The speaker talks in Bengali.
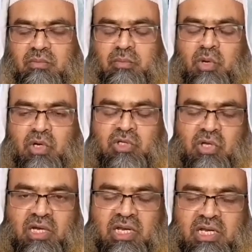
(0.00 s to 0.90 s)
বড়
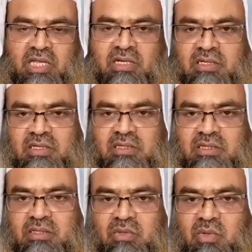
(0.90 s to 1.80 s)
ধরনের আল্লাহর
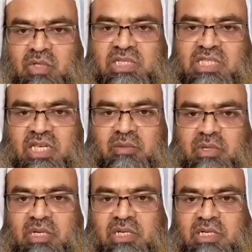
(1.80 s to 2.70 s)
অলি ছিলেন
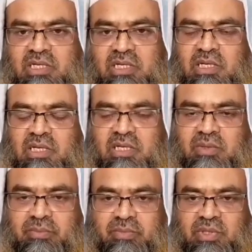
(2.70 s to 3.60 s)
বলে
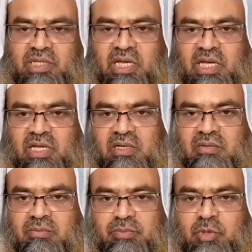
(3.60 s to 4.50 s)
এটা
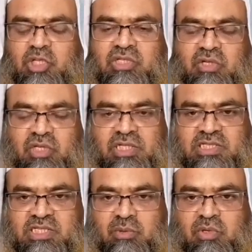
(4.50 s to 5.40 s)
প্রসিদ্ধ হয়ে
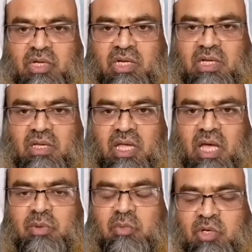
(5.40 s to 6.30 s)
গেছে এবং
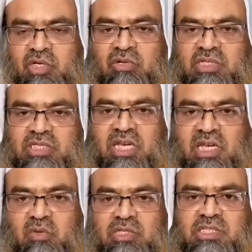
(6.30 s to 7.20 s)
আমরা মনে করি তিনি
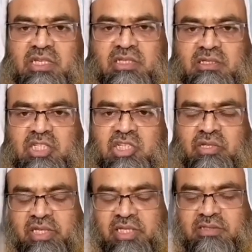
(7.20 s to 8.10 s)
আল্লাহর অলি ছিলেন
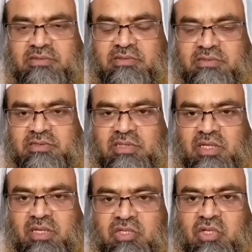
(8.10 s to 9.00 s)
নিঃসন্দেহে
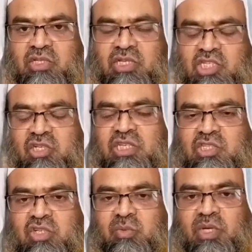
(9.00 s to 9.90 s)
সন্দেহ নিঃসন্দেহে এই
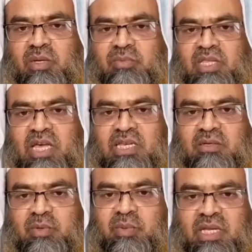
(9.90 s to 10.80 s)
জন্য বললাম তার
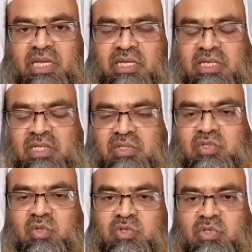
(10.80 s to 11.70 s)
ব্যাপারে
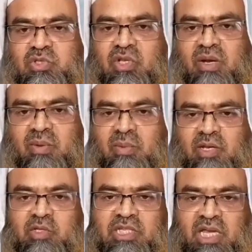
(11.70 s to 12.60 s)
যুগ যুগ ধরে আমরা
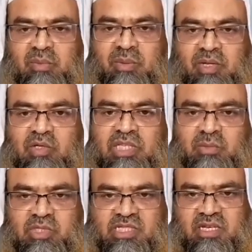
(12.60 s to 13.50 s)
ভালো কথা আলমরা ভালো কথাই
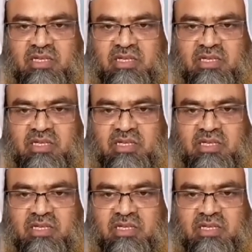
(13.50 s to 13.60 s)
বলেছেন